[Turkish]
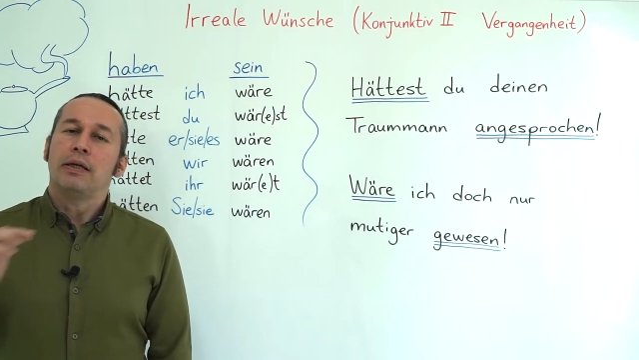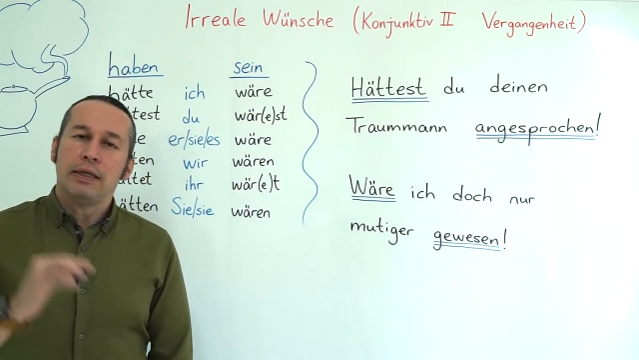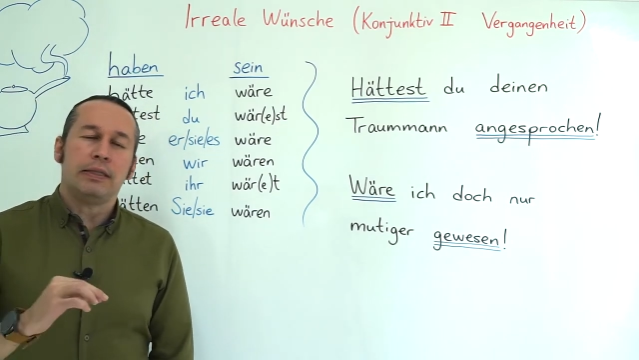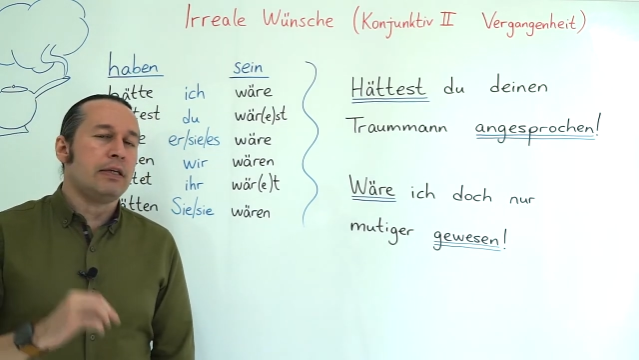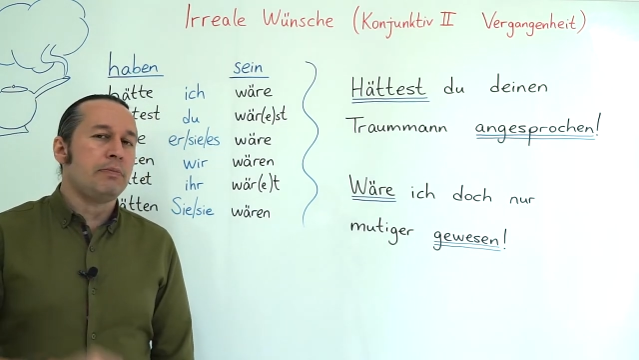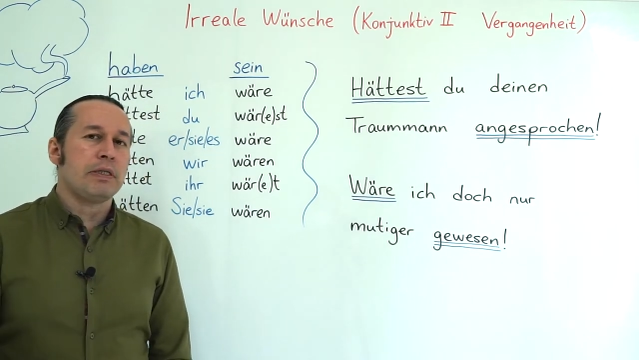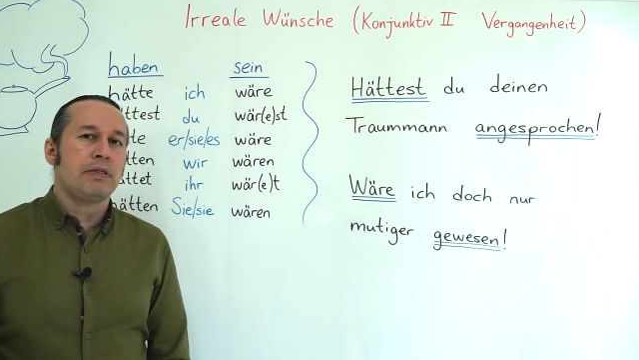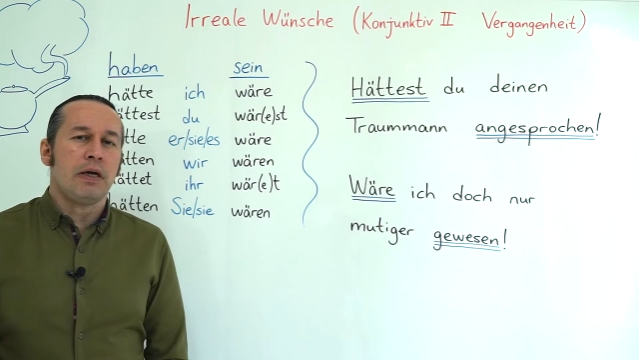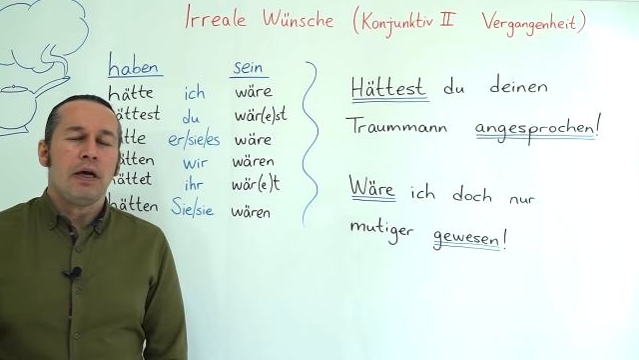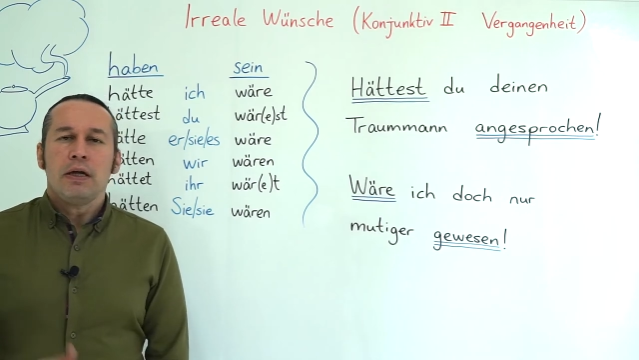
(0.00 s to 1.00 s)

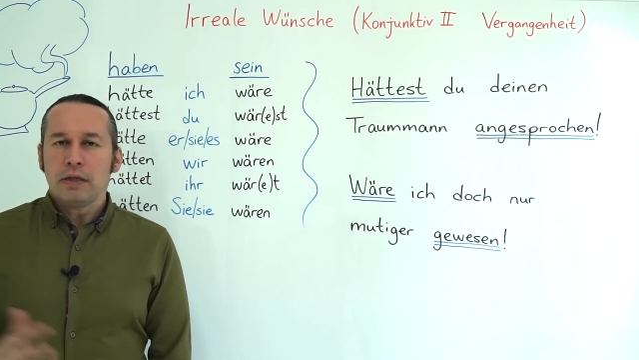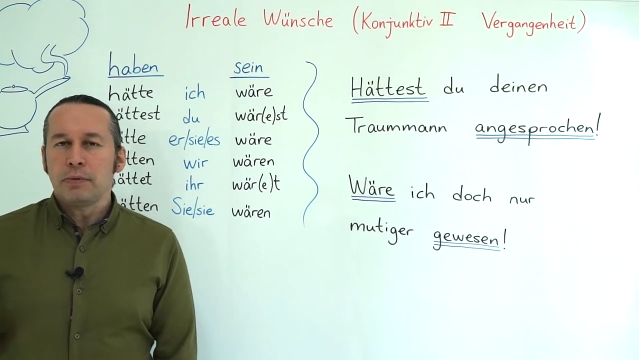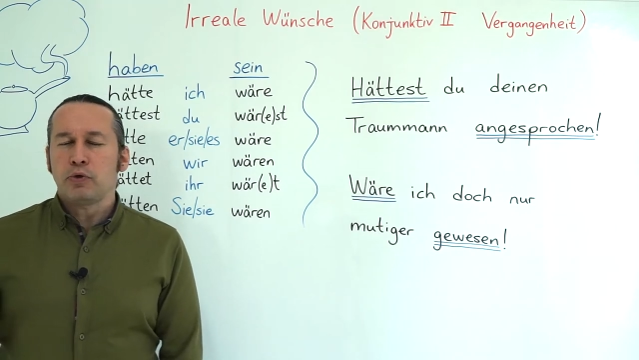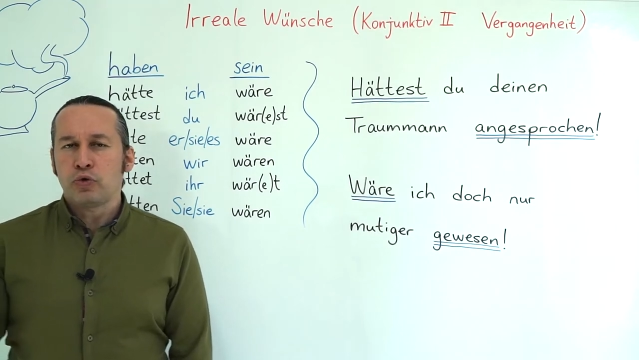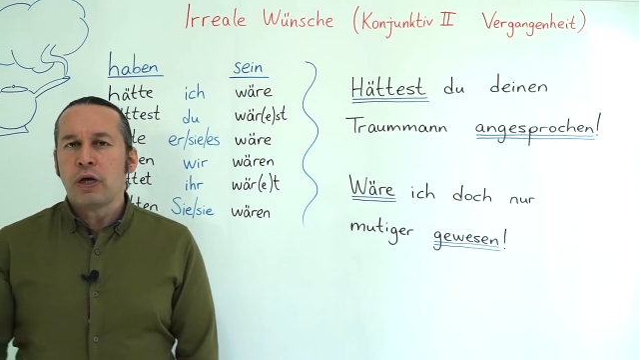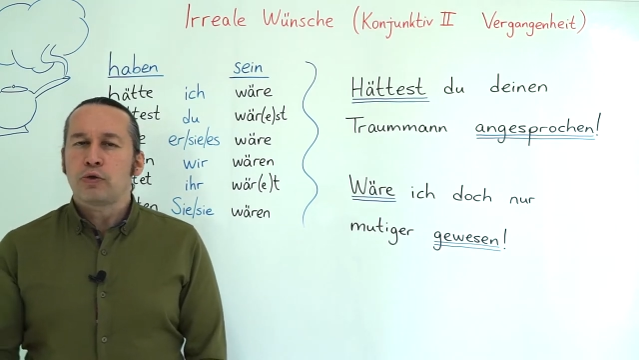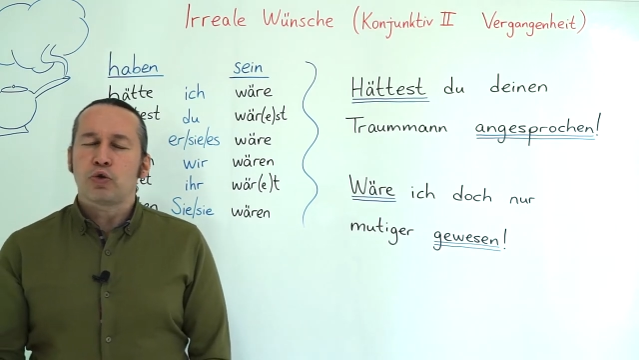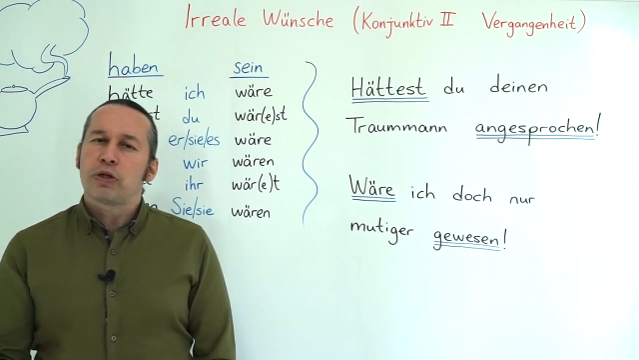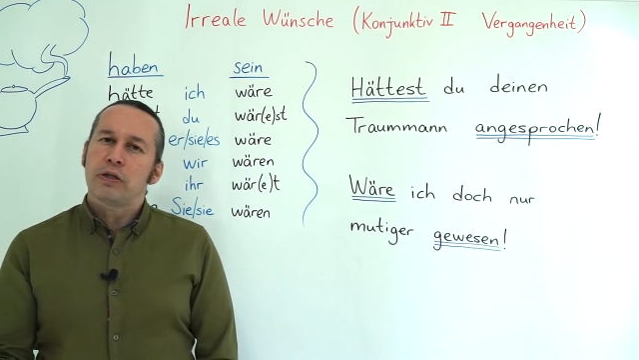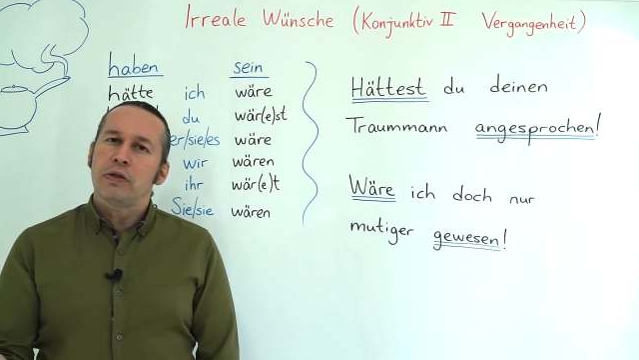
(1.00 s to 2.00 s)
dediğimizde tabii güzel
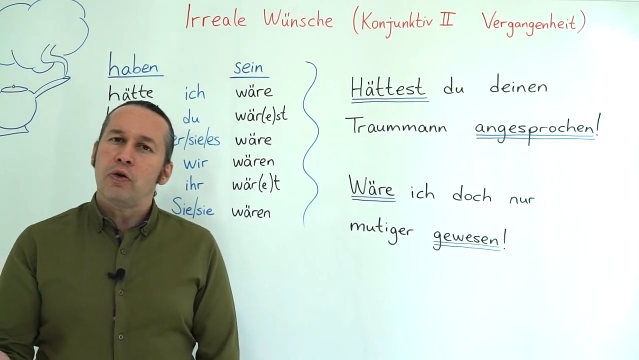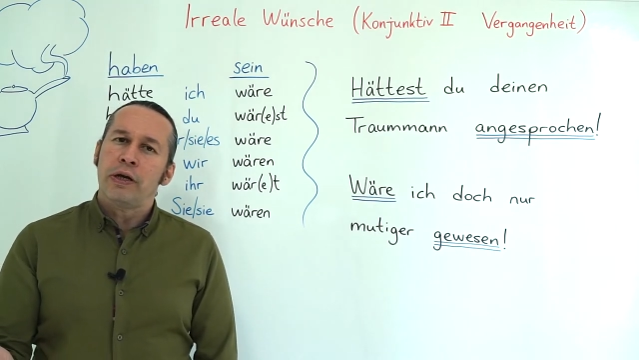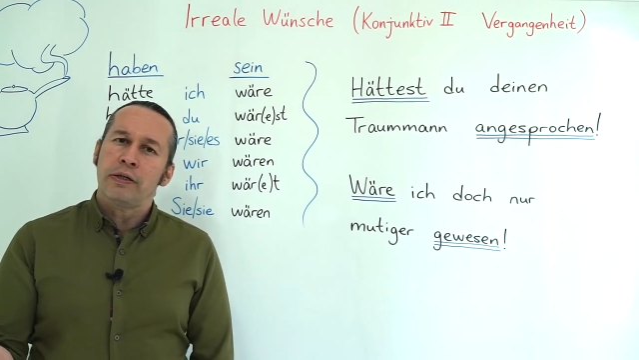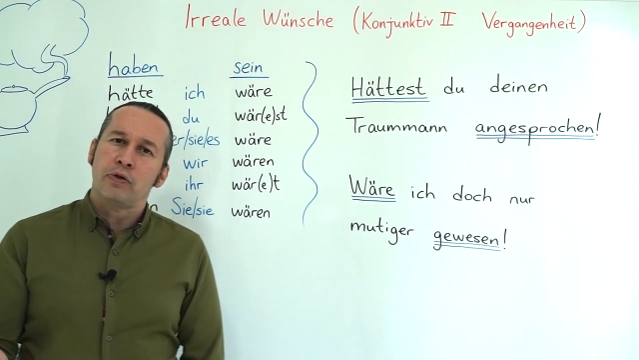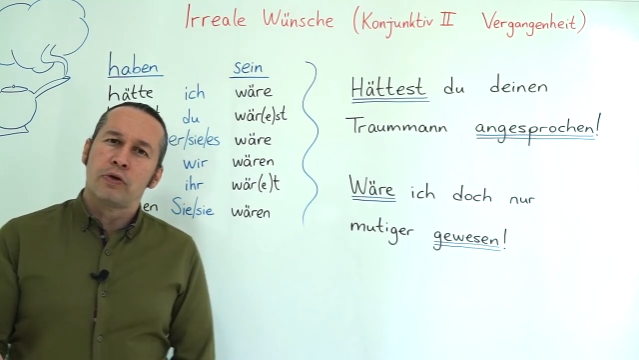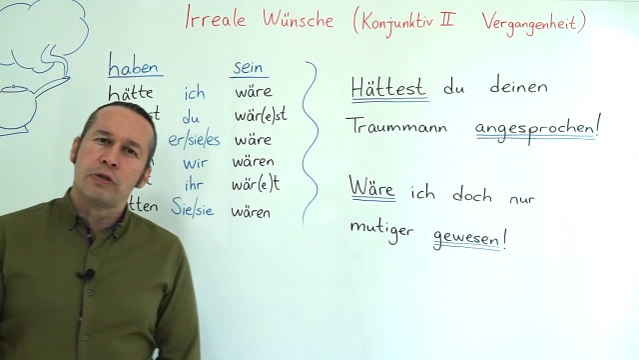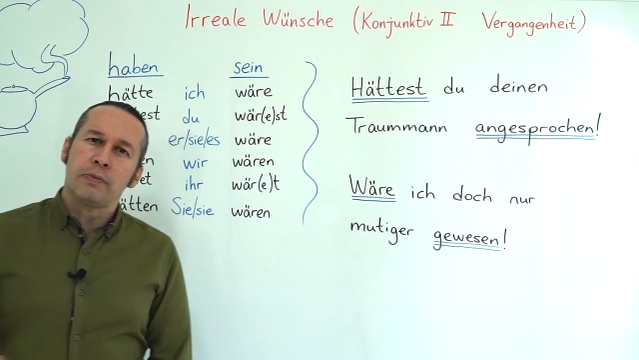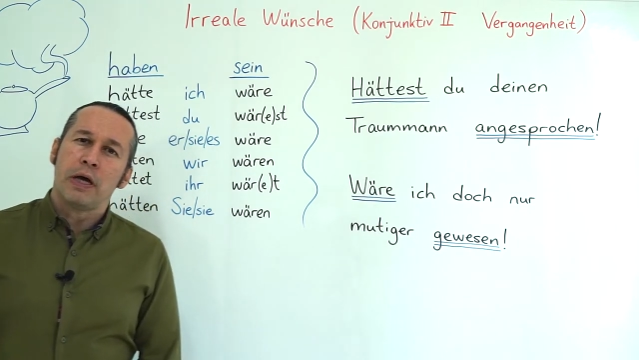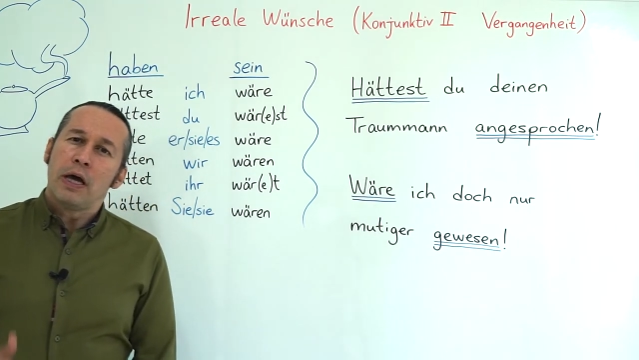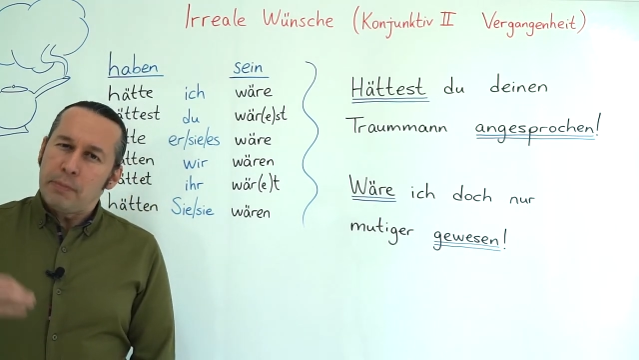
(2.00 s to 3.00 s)
Türkçe'de de öyle diyoruz değil mi?